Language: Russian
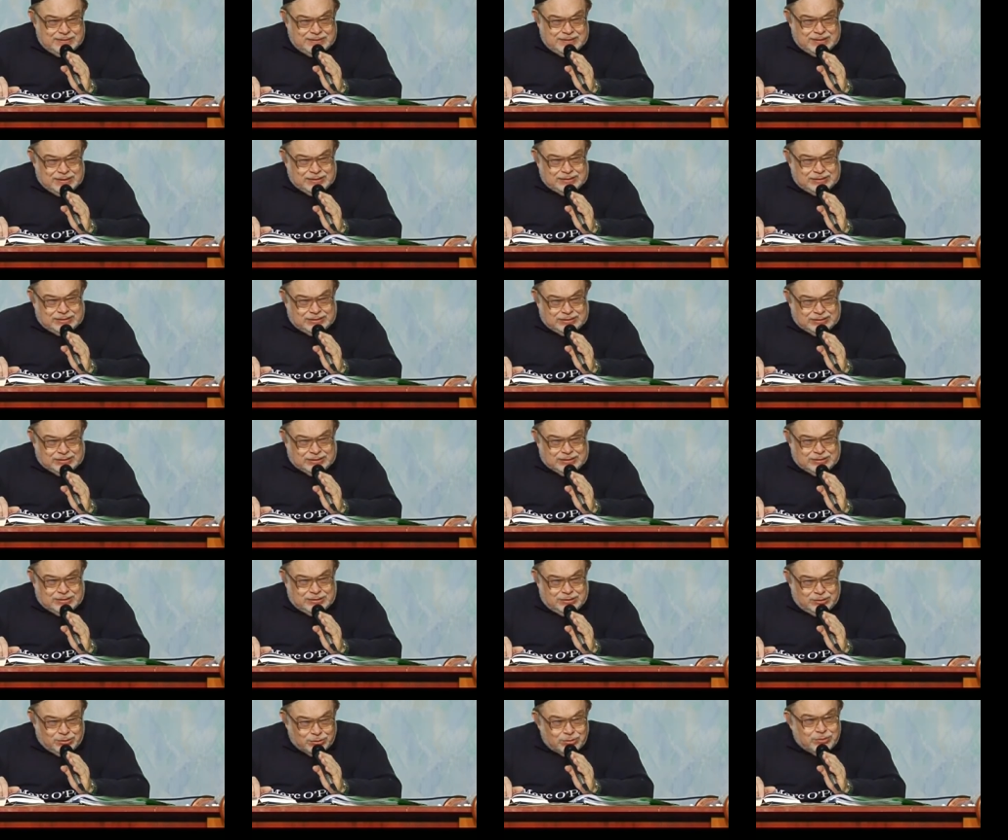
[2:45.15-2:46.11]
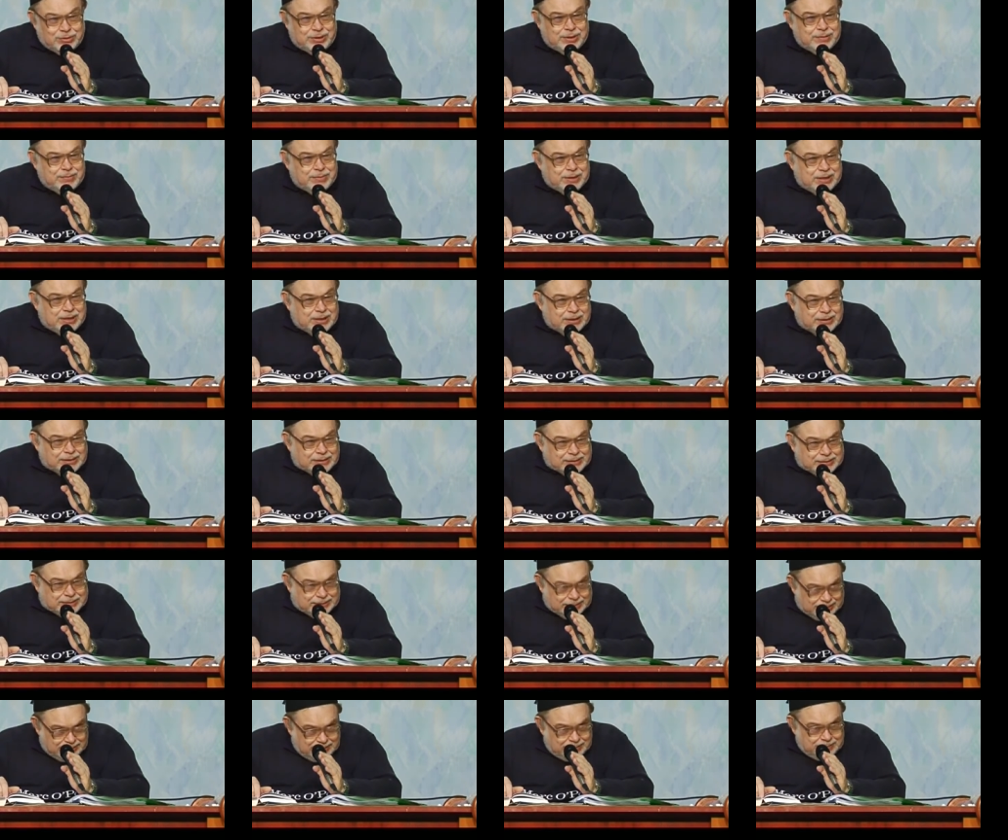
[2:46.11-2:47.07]
как сказать, трудными для
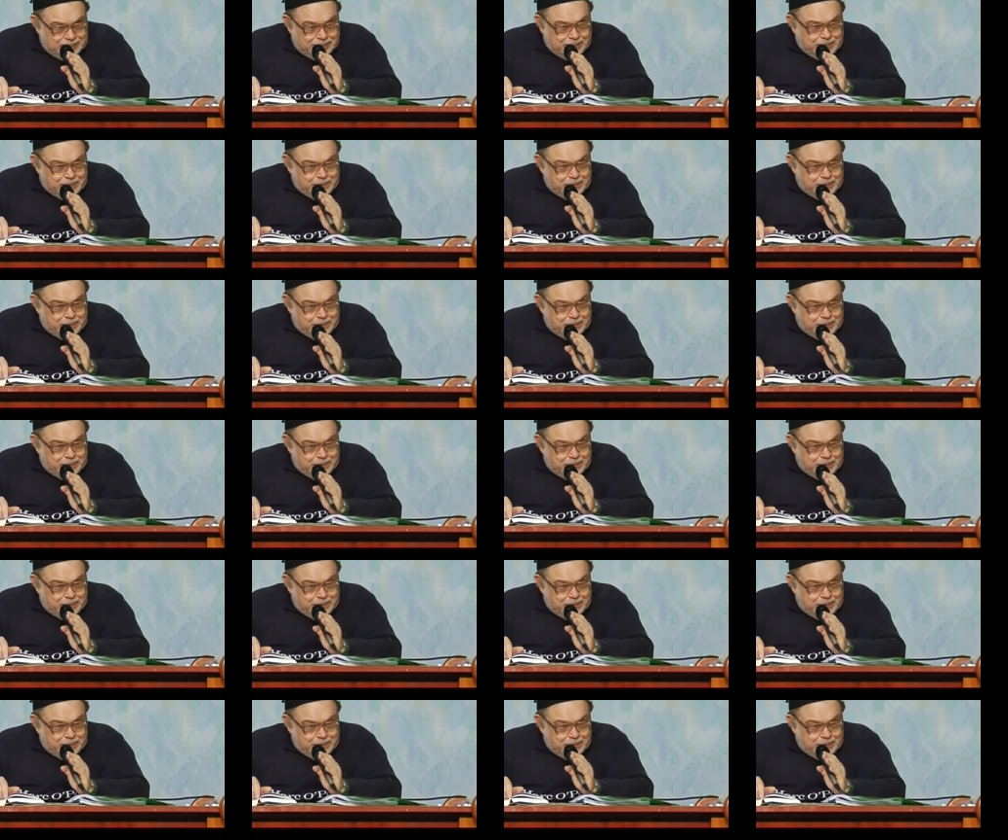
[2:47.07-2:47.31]
нас, да?